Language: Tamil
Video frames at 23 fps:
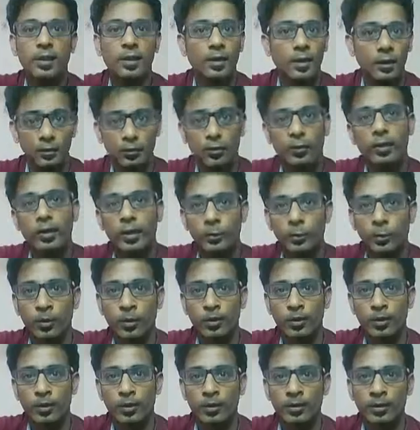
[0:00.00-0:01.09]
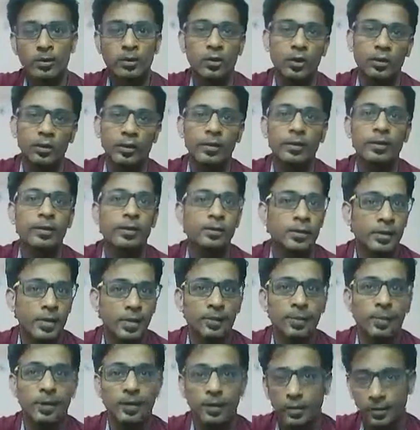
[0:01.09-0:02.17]
நான் ஹார்ட் கோர் நெட்ஒர்க்காக இருக்கேன் காண்டாக்ட் டீட்டெயில்
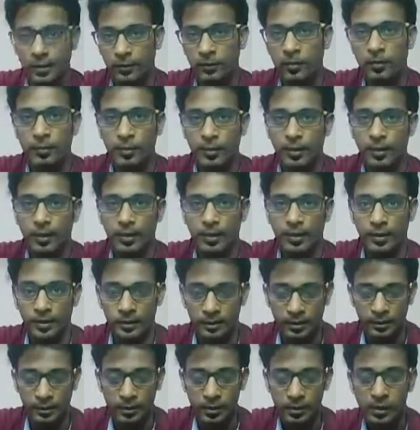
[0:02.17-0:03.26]
ஷேர் பண்ணிக்கிறது கவலைப்படுறதே கிடையாது